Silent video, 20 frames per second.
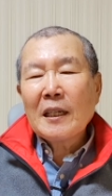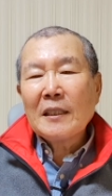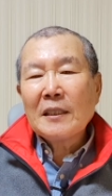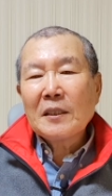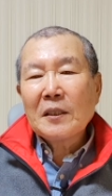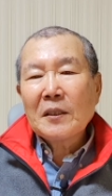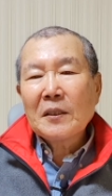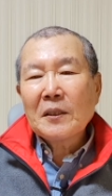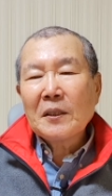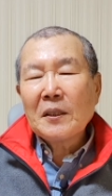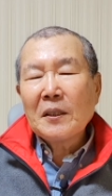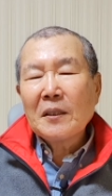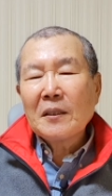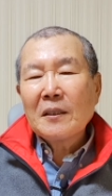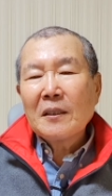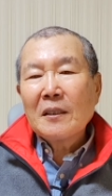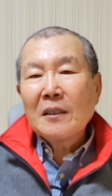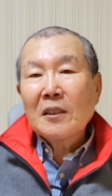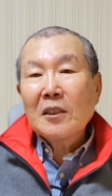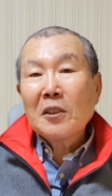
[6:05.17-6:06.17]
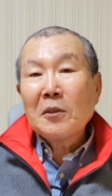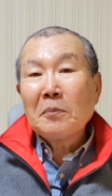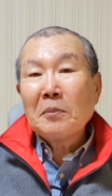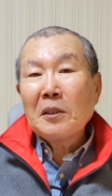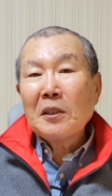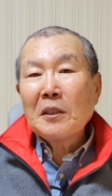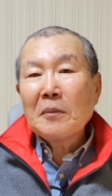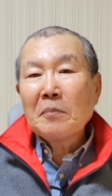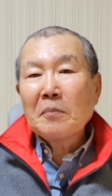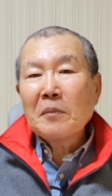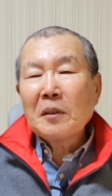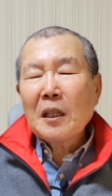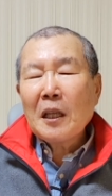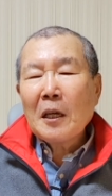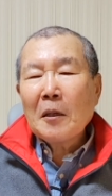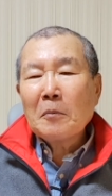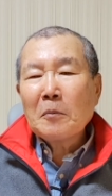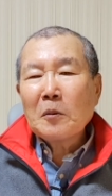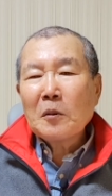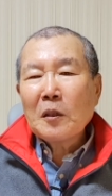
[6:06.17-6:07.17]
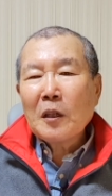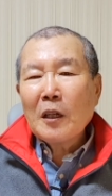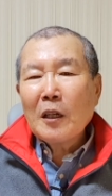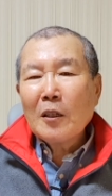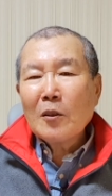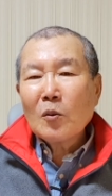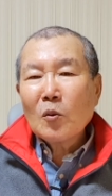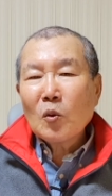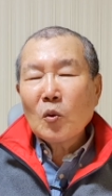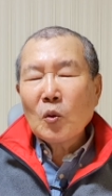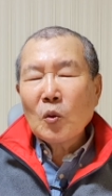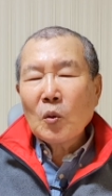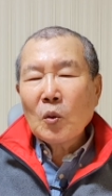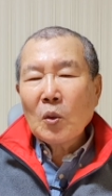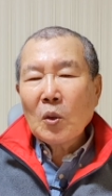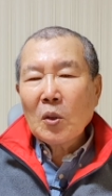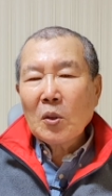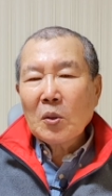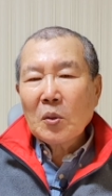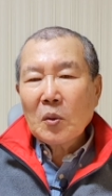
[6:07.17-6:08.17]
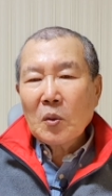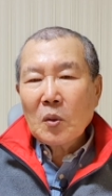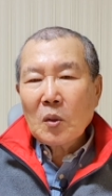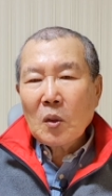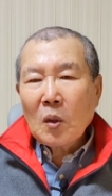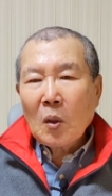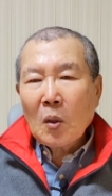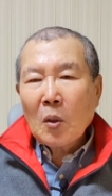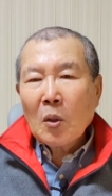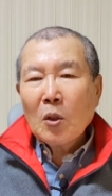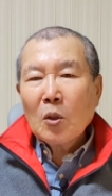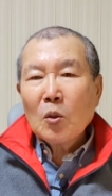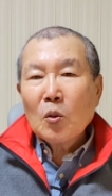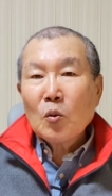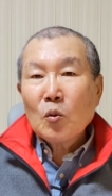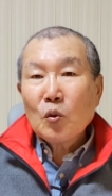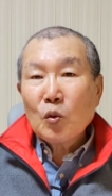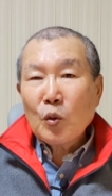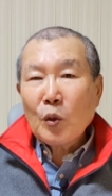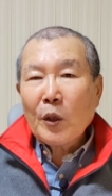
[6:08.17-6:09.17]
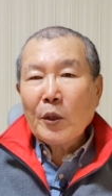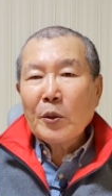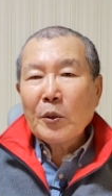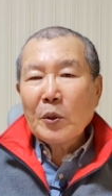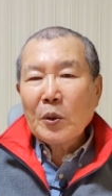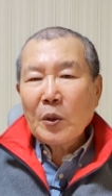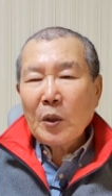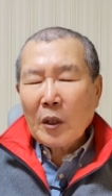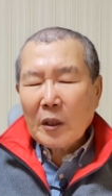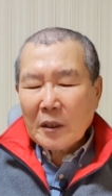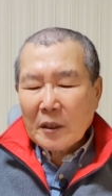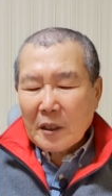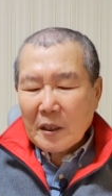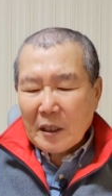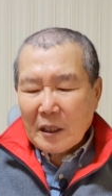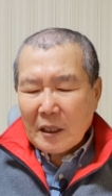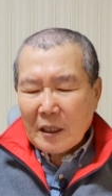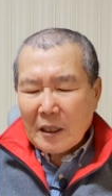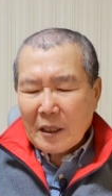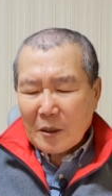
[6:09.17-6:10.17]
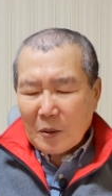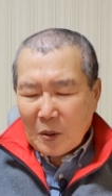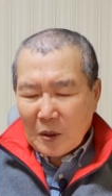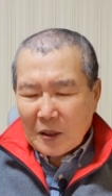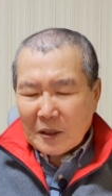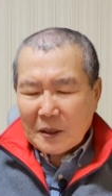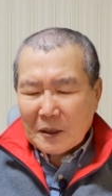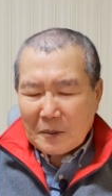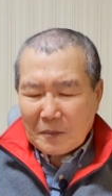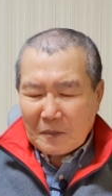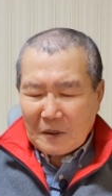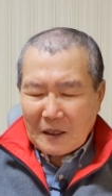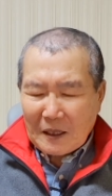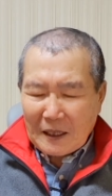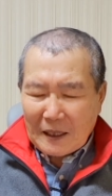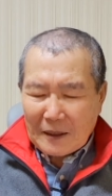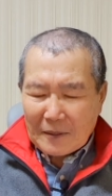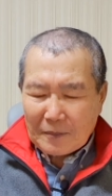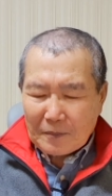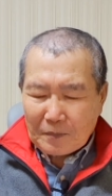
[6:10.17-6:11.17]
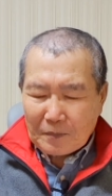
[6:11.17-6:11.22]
있어서 그 믿음 때문에 눈도 뜨고 구원도 얻게 되었습니다.